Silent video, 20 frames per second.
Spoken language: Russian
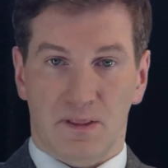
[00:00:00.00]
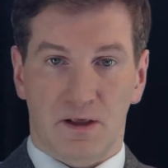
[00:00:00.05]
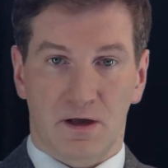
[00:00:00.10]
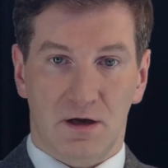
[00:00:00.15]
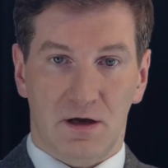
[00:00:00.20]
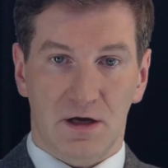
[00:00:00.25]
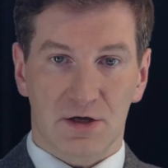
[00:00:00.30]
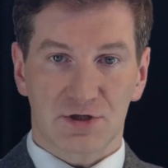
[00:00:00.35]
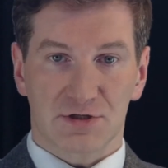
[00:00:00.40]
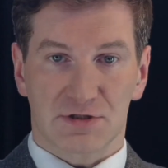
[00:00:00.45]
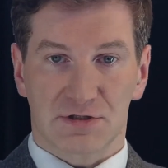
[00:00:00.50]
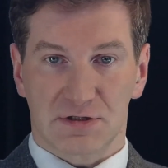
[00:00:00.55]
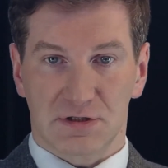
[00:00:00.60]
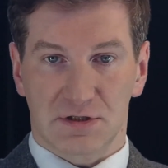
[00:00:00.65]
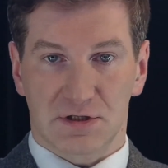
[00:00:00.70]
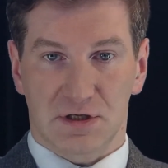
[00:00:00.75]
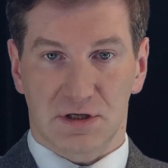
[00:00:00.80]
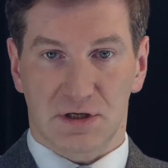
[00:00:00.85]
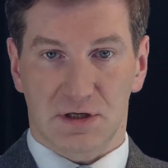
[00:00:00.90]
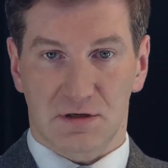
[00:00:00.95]
кажется,
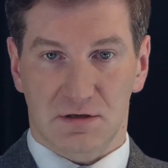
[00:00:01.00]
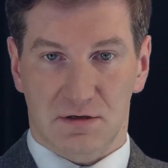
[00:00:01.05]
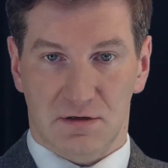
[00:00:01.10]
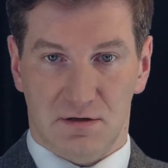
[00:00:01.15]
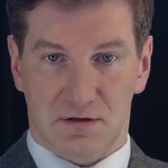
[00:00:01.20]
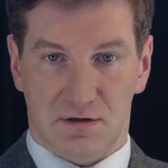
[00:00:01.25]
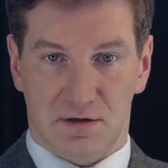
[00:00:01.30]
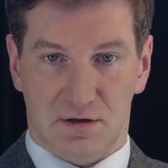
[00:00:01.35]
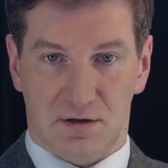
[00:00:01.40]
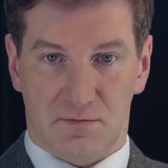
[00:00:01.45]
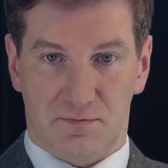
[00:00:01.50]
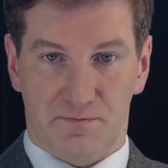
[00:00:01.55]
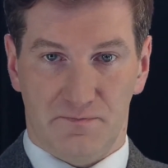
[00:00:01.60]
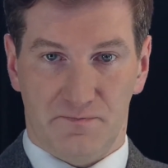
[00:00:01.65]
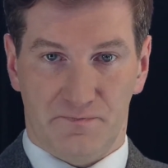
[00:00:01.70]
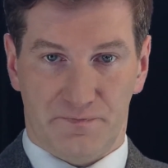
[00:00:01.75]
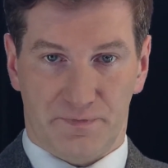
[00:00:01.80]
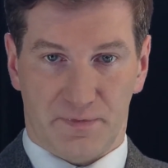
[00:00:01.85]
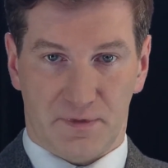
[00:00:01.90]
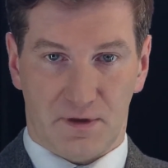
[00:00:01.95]
э,
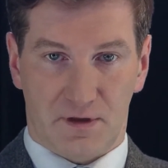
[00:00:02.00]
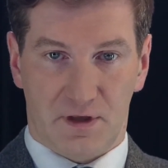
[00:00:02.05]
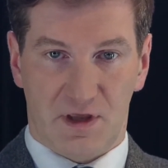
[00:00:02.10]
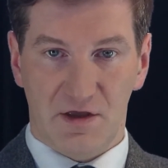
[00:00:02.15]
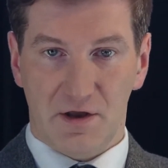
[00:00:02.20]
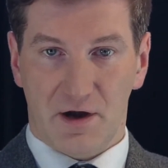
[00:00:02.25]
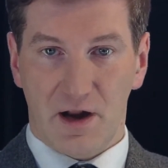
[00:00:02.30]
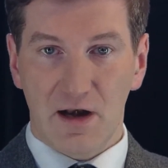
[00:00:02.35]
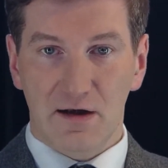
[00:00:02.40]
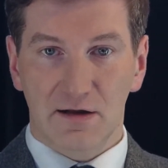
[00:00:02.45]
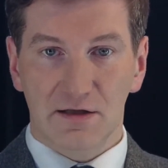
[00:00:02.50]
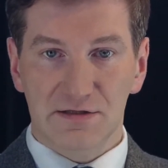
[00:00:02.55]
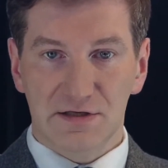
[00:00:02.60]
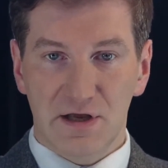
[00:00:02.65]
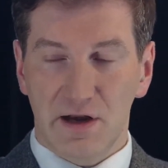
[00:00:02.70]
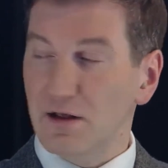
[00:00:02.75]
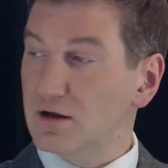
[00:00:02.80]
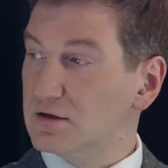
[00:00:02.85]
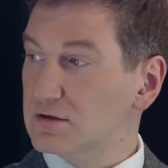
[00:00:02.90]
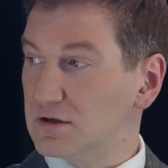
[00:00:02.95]
генеральный
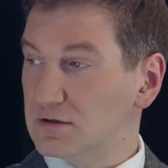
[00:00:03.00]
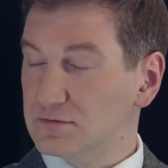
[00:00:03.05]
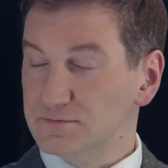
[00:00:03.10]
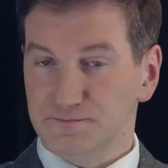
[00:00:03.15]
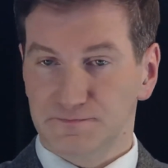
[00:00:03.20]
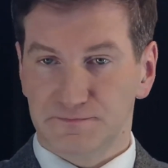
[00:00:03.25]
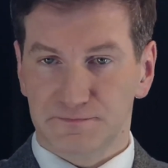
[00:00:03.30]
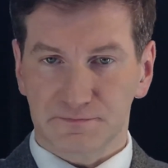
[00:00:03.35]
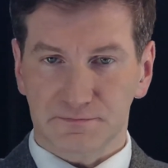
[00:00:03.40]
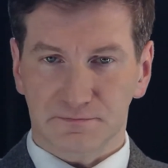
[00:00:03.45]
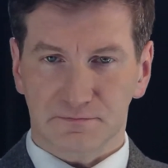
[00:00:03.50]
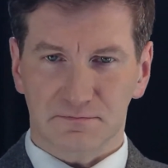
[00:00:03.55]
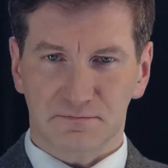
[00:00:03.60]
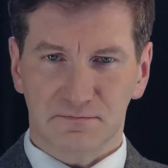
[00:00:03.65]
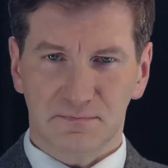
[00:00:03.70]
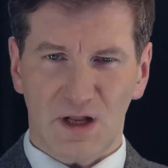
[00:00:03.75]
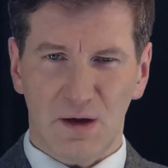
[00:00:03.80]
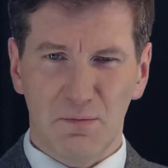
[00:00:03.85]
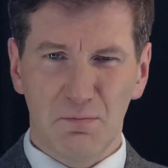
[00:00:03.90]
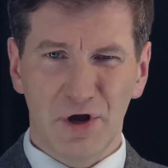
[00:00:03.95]
директор –
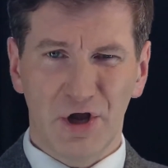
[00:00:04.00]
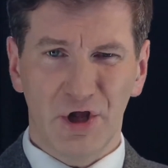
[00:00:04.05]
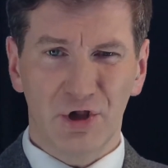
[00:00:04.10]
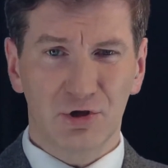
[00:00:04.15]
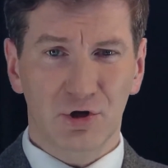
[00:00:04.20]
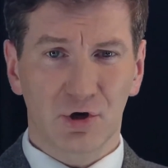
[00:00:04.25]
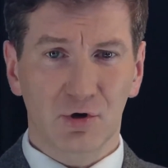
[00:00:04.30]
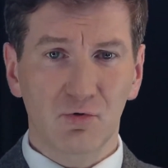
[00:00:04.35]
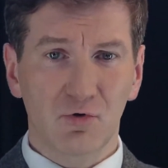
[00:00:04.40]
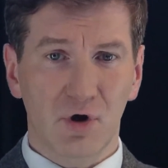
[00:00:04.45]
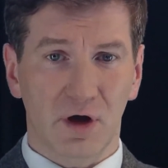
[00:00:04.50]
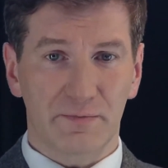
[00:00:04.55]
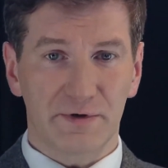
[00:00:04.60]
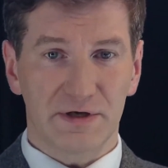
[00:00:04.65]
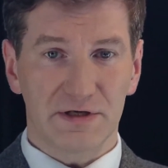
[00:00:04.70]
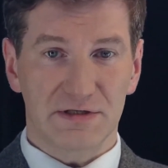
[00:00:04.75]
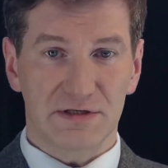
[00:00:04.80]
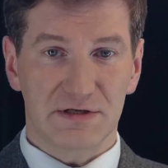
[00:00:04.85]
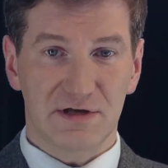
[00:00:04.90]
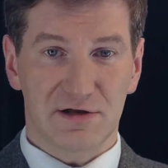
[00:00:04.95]
Mail.ru
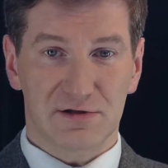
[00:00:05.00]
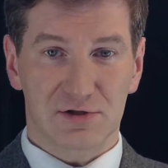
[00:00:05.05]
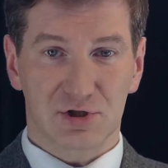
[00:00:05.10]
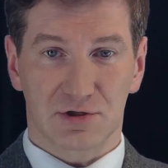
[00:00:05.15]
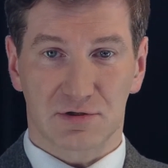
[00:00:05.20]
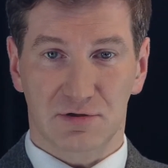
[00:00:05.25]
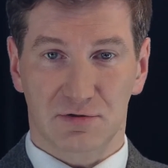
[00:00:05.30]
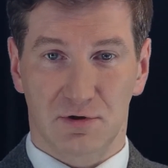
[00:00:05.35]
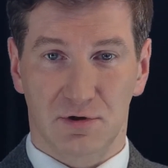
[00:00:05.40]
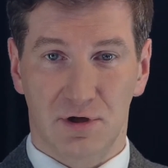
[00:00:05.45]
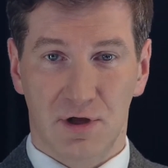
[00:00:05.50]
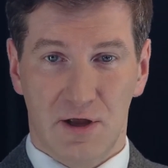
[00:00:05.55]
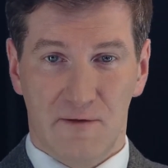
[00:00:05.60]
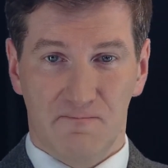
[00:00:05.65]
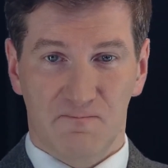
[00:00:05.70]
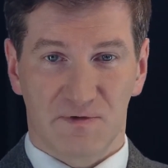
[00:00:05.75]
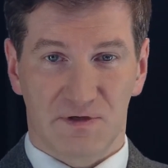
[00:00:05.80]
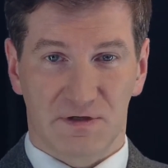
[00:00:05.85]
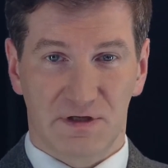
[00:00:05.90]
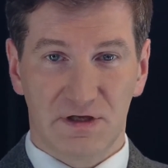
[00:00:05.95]
объяснял, что
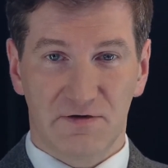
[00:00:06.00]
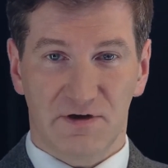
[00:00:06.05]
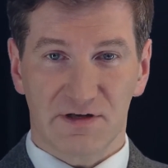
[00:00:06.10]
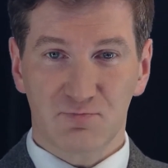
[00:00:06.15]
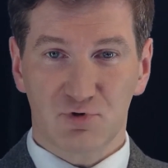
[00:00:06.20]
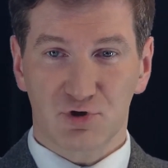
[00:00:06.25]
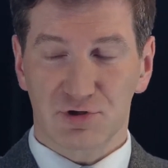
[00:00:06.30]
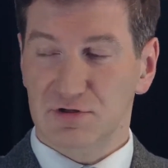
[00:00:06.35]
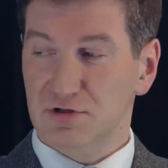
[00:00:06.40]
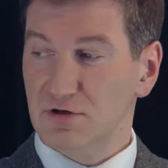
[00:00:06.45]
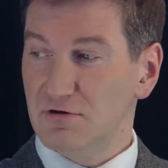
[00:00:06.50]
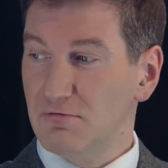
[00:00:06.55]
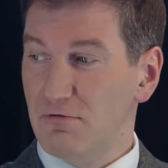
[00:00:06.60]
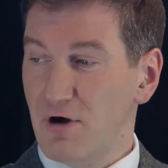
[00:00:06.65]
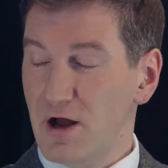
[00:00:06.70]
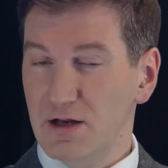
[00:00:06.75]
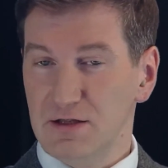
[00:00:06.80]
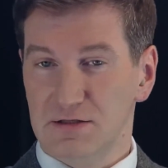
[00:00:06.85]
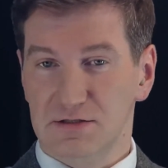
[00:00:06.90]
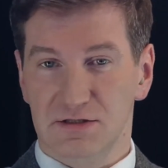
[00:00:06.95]
невозможно
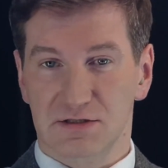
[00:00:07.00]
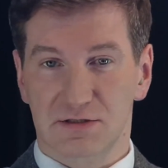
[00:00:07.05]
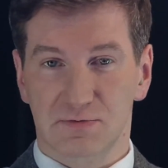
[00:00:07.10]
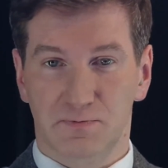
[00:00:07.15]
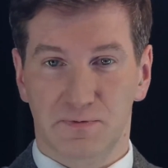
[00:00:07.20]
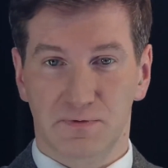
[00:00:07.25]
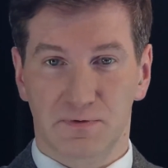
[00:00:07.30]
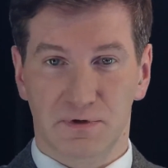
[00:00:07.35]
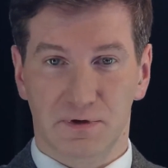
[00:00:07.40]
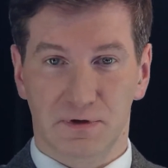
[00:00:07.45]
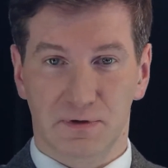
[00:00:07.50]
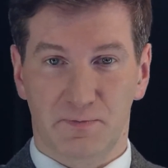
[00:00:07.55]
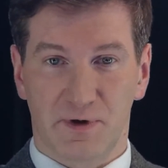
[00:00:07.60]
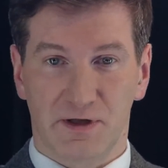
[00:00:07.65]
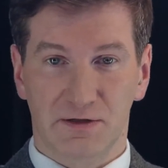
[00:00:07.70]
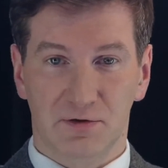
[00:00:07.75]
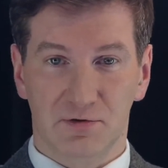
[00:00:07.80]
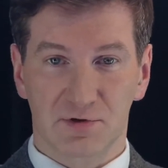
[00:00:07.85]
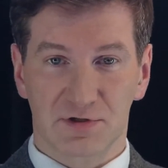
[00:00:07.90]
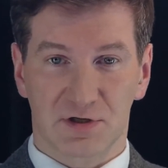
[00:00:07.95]
договориться с
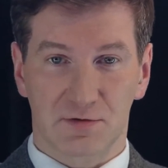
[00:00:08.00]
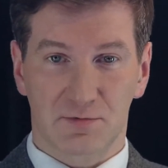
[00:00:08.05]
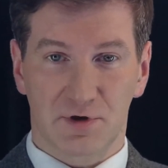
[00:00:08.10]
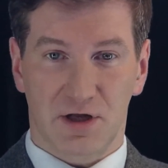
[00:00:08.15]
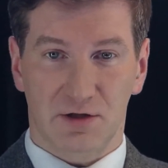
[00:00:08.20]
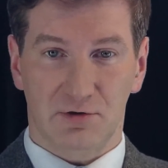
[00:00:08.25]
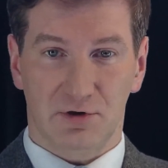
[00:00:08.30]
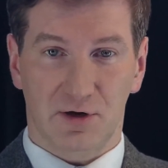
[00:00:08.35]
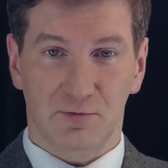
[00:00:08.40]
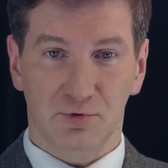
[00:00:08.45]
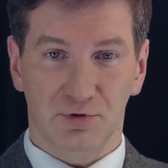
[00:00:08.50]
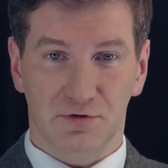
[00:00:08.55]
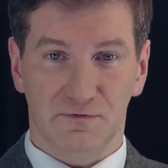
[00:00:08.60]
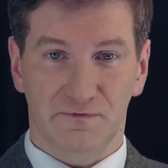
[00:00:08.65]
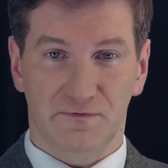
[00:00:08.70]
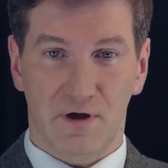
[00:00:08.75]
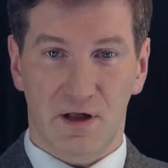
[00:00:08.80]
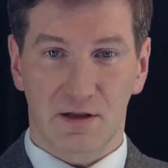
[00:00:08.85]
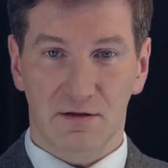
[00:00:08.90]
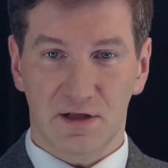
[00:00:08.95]
подростками, которые работают в
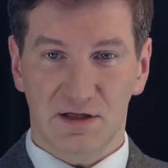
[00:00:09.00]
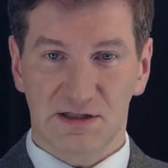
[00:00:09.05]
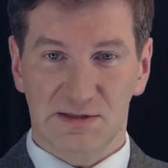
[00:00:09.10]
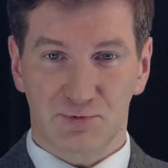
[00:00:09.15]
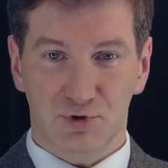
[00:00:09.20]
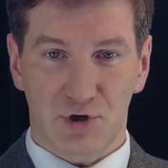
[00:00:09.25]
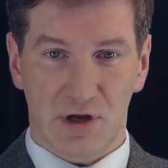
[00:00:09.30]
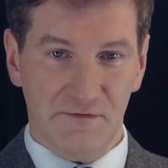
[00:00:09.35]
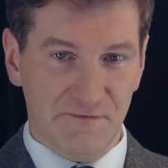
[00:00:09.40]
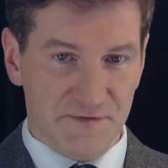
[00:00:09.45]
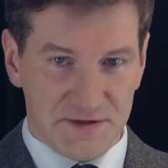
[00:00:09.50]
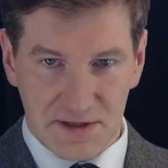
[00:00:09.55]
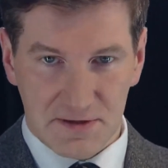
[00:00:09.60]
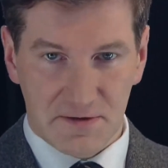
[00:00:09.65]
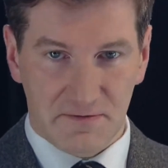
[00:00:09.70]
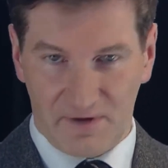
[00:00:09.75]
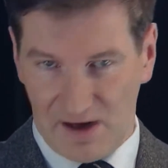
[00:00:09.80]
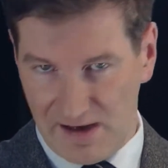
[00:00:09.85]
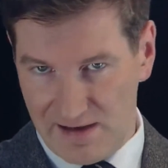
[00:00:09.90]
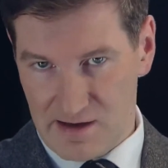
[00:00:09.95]
ВКонтакте, потому что они все
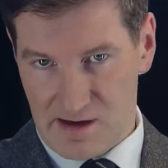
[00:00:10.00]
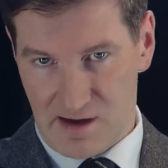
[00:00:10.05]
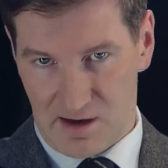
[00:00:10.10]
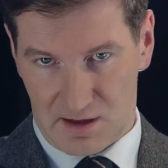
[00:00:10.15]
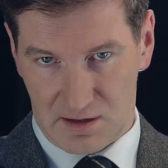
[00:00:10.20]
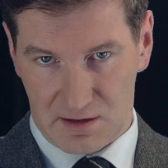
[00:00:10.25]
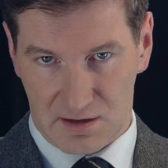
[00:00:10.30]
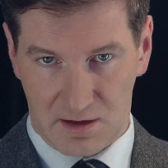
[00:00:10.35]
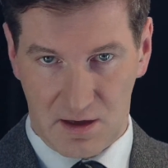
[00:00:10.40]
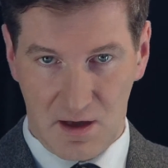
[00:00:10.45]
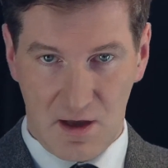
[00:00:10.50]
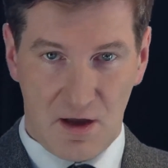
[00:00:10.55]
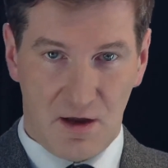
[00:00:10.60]
навальнята.